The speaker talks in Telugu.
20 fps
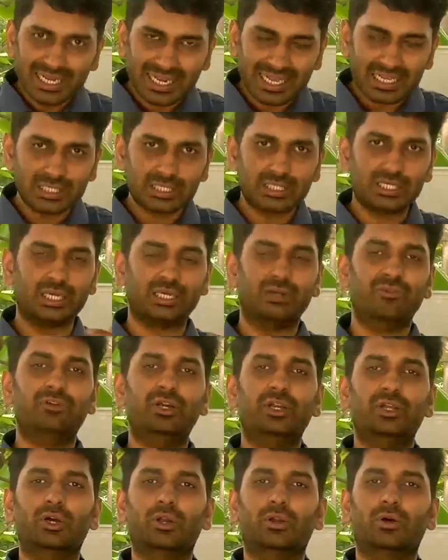నెక్స్ట్
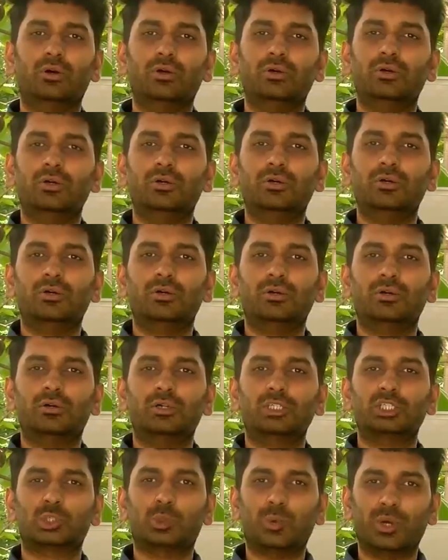వీడియోలో
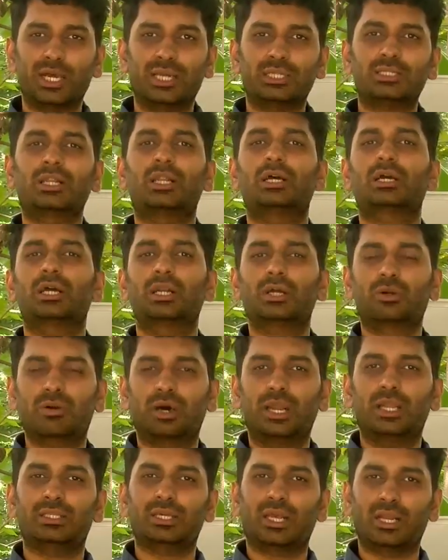స్క్వేర్స్ అలా
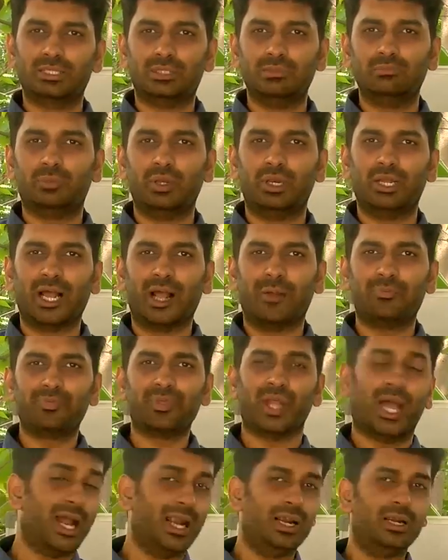కనుక్కోవాలి చాలా సింపుల్గా
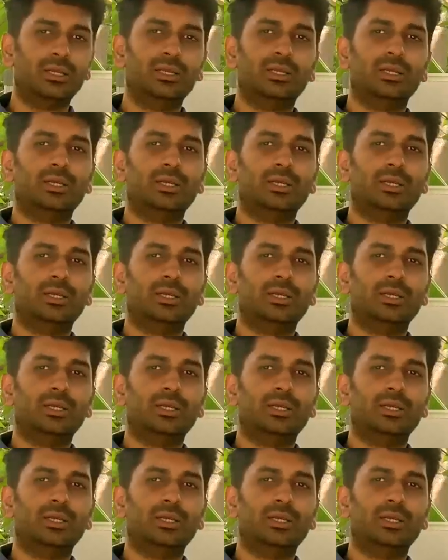అండ్